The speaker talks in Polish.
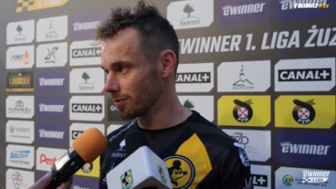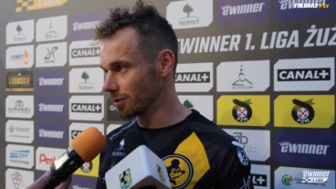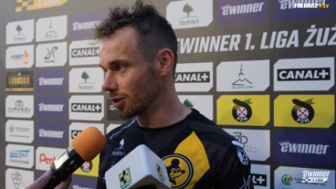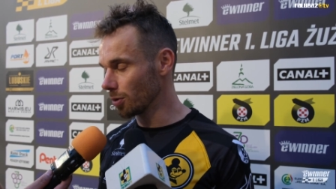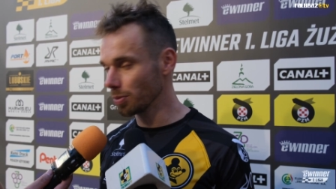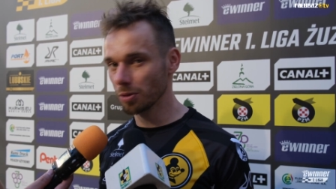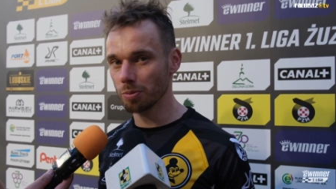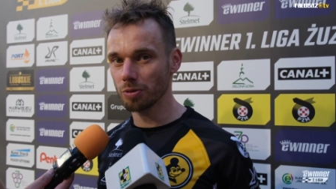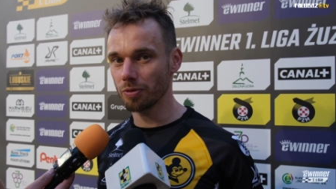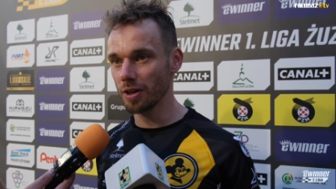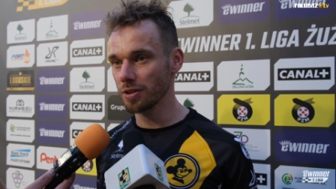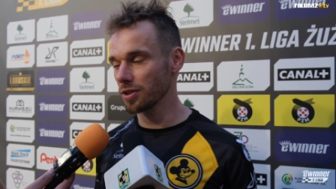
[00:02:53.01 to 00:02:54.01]
tylko po to
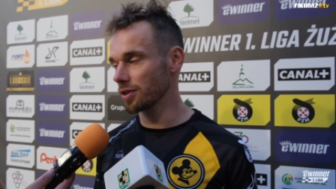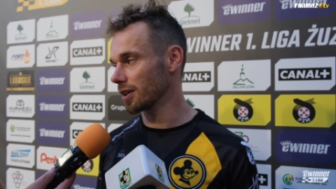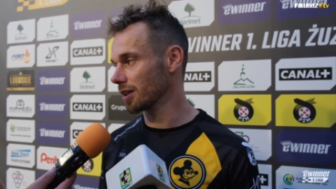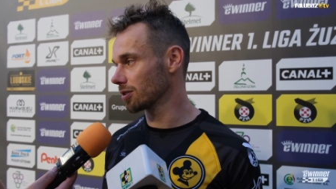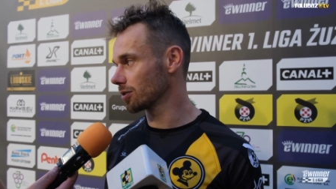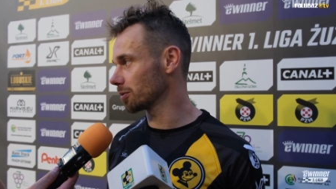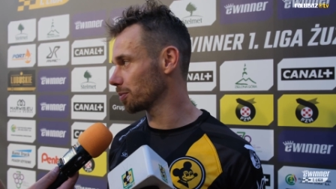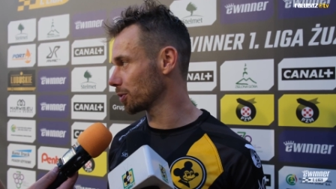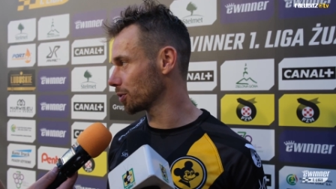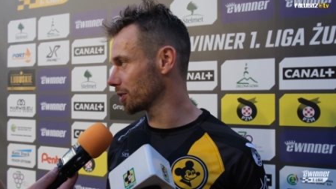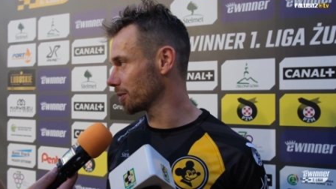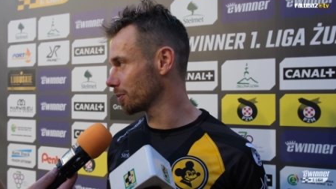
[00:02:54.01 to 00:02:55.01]
potwierdzić, tak, no, po,
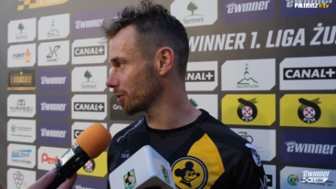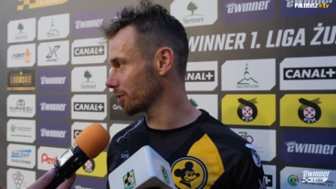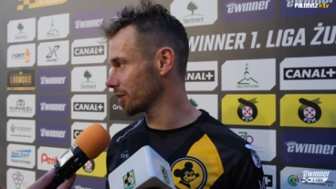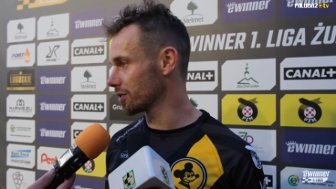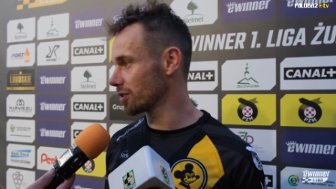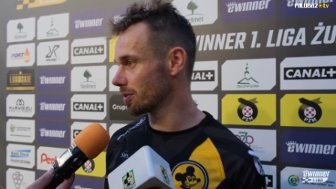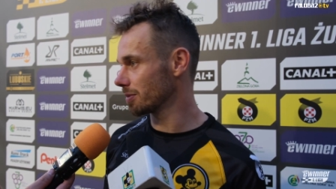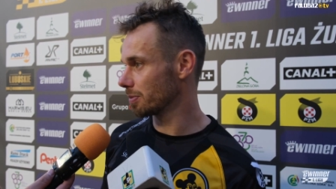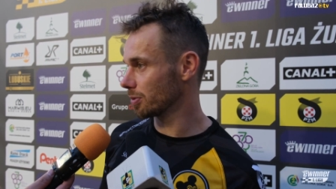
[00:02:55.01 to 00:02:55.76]
to je, po to jedziemy,